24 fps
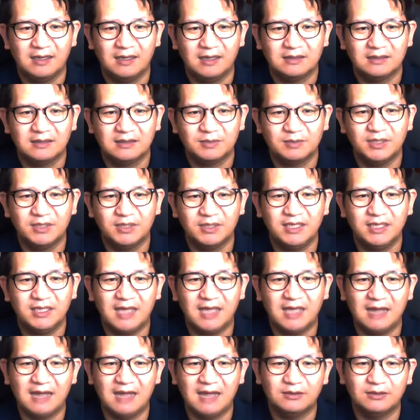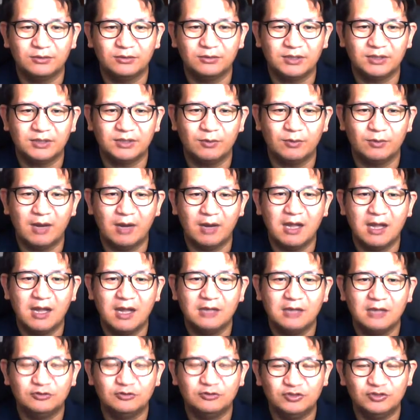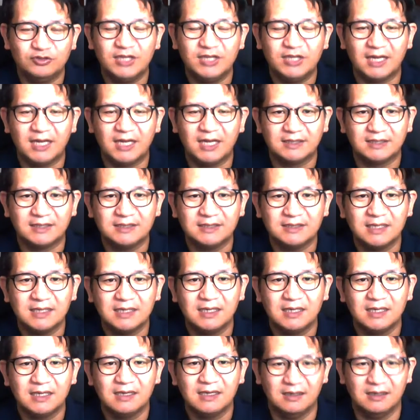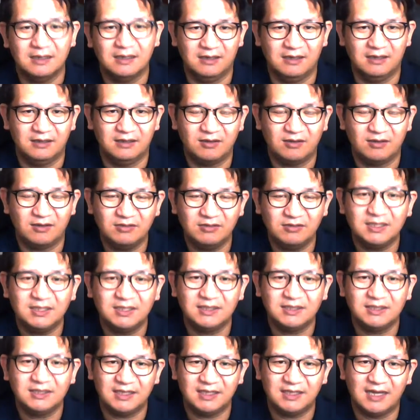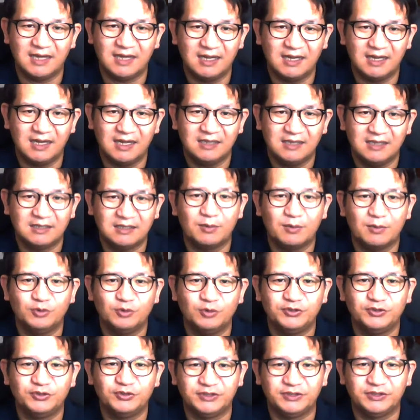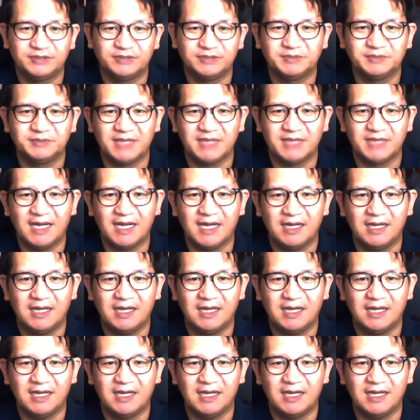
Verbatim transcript: 특별히 이 안드로니고와 유니아는 어, 형제들이라 이렇게 볼 수 있습니다.